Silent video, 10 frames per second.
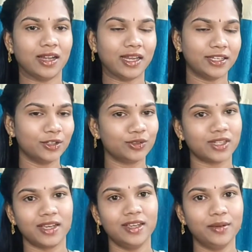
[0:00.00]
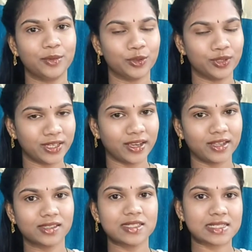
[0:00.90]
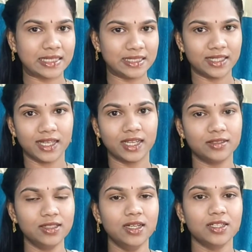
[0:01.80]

అన్నీ ఉంటాయి బ్యూటీ కేర్ స్కిన్ కేర్